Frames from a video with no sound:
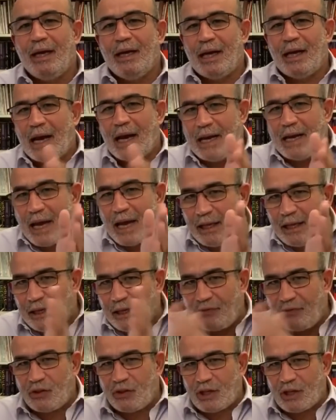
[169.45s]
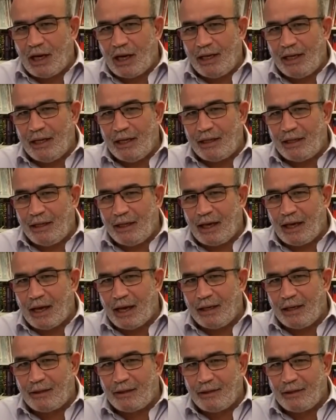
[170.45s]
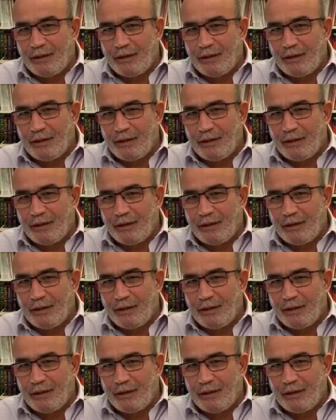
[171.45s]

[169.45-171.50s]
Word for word: يعني هذه نفس الصلاحيات اللي كانت